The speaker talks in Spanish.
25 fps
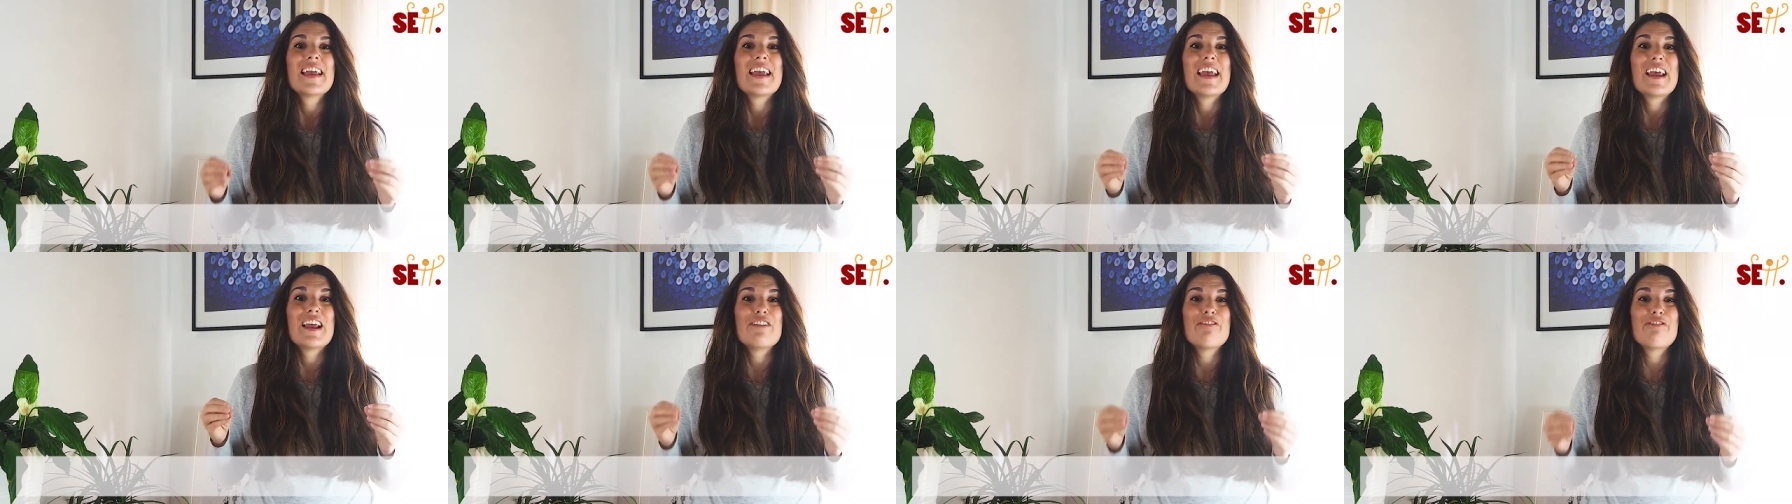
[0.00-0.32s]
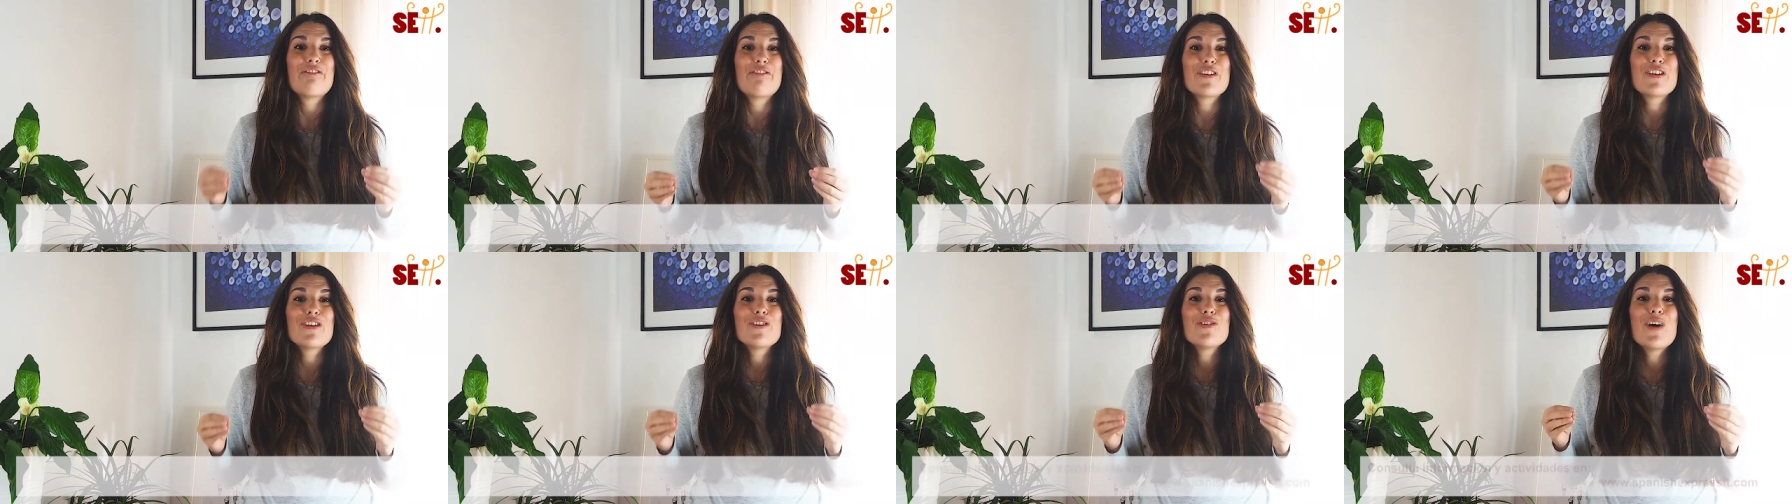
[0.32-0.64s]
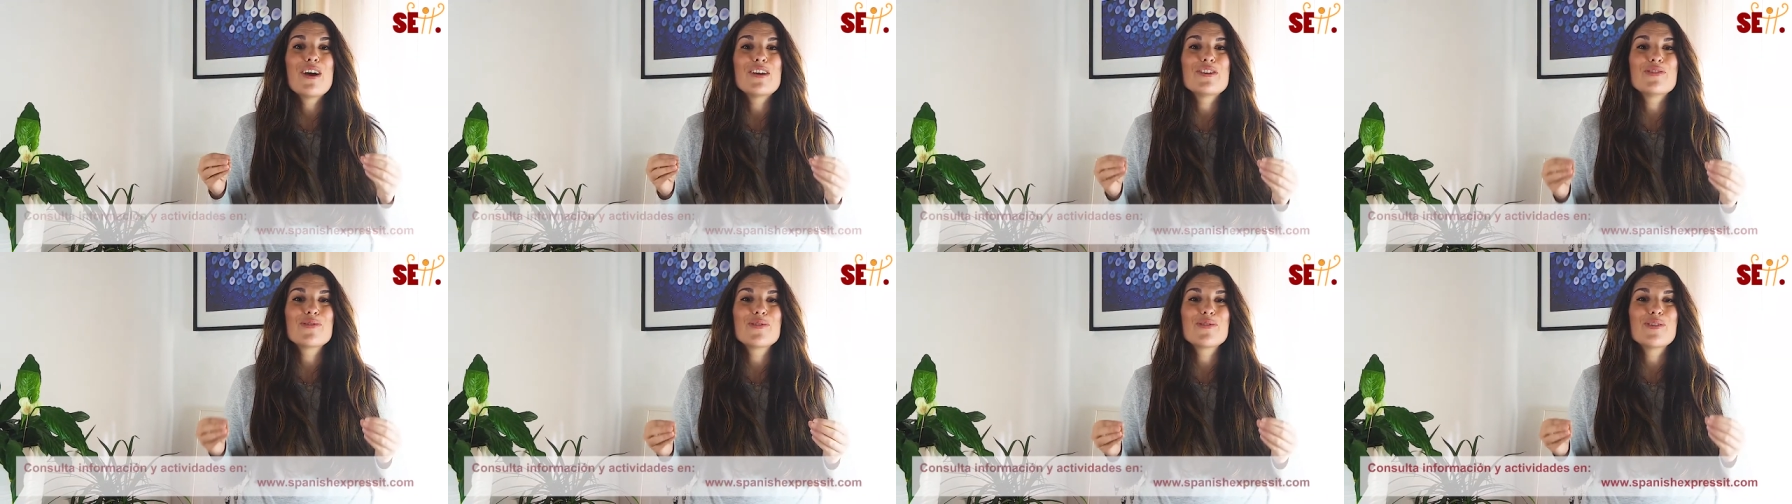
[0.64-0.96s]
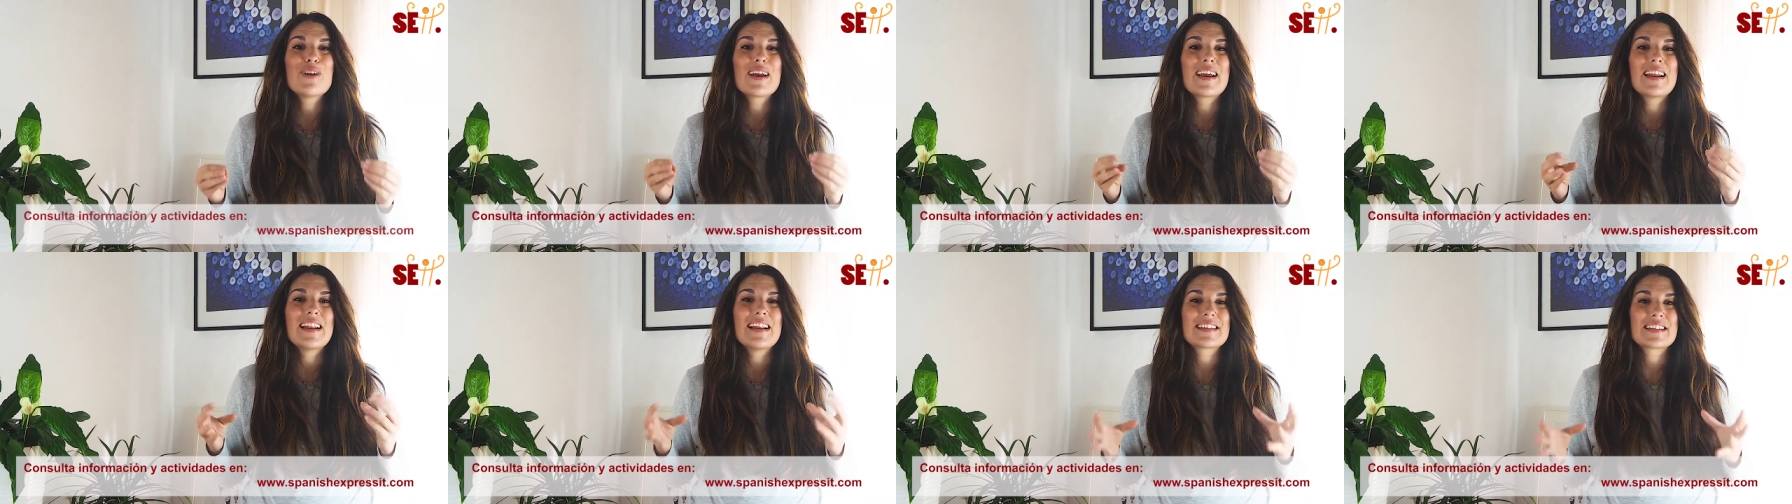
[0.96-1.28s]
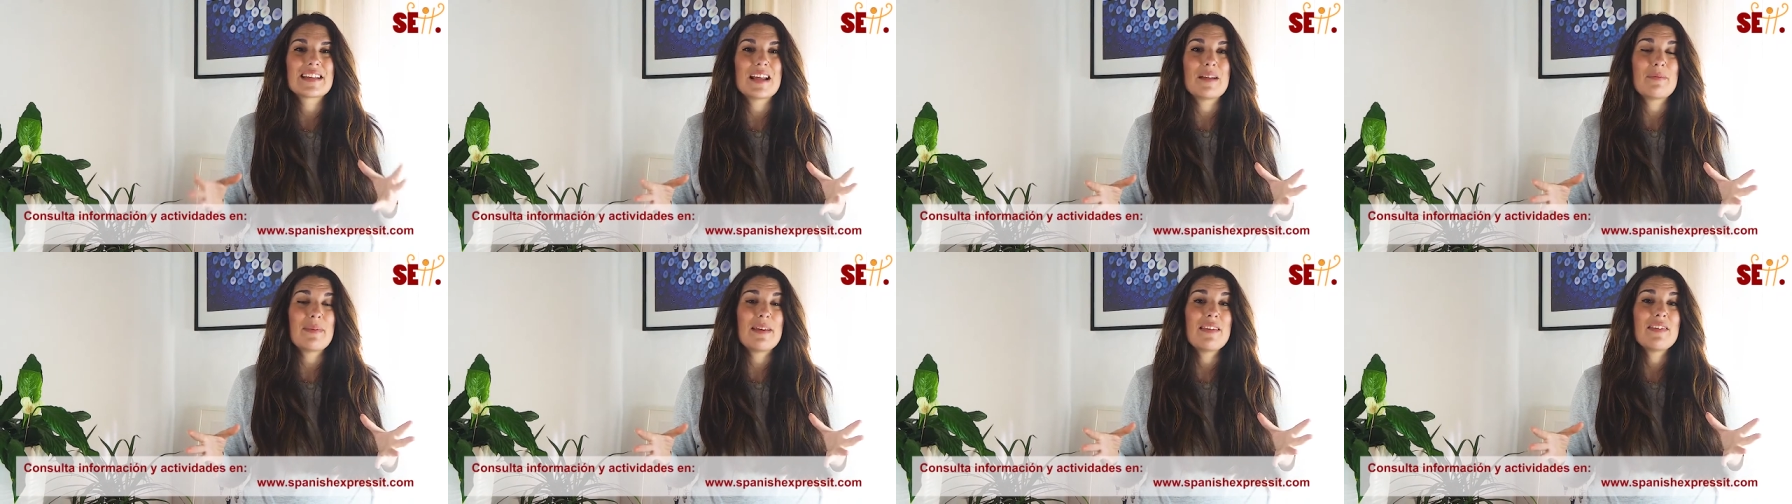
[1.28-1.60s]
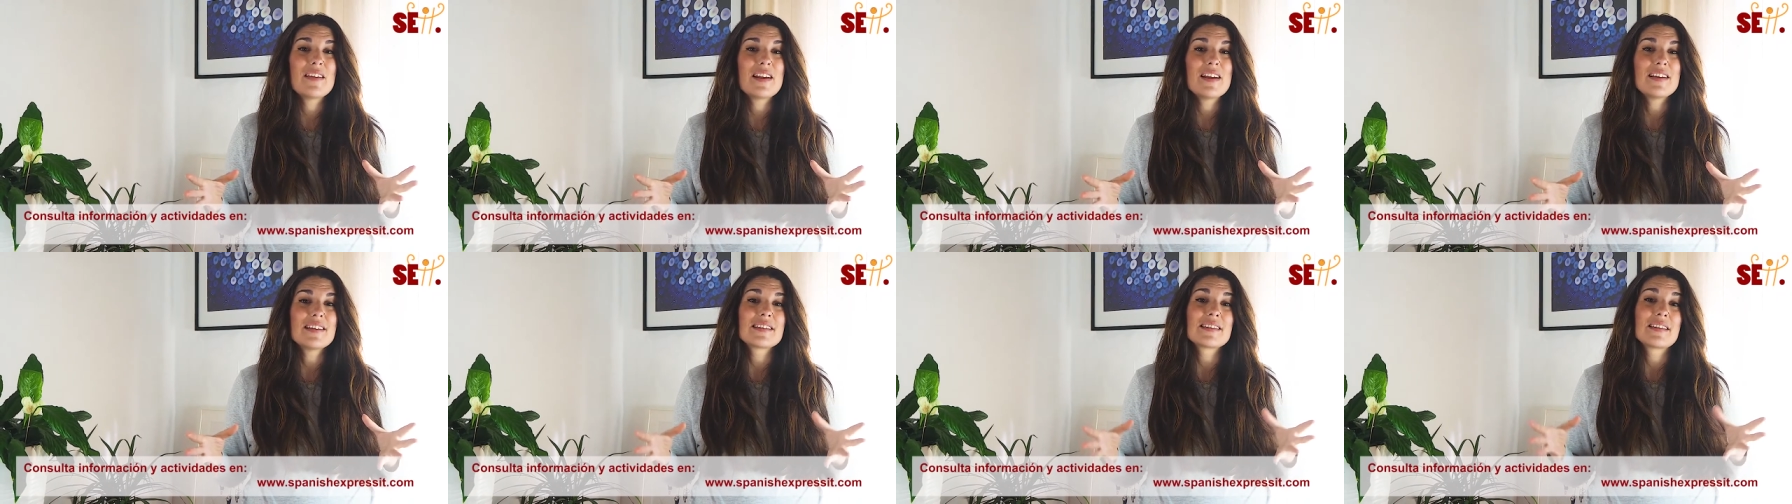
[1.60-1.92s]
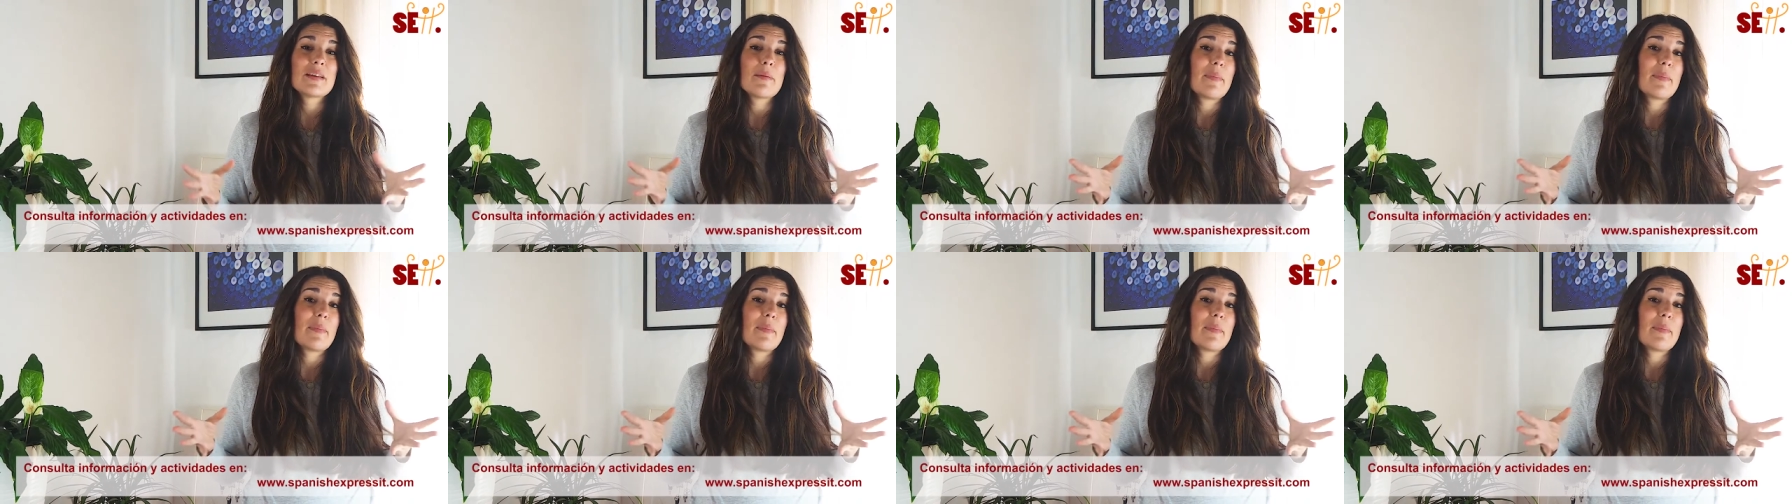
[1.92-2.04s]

El frío ayudó a que las almendras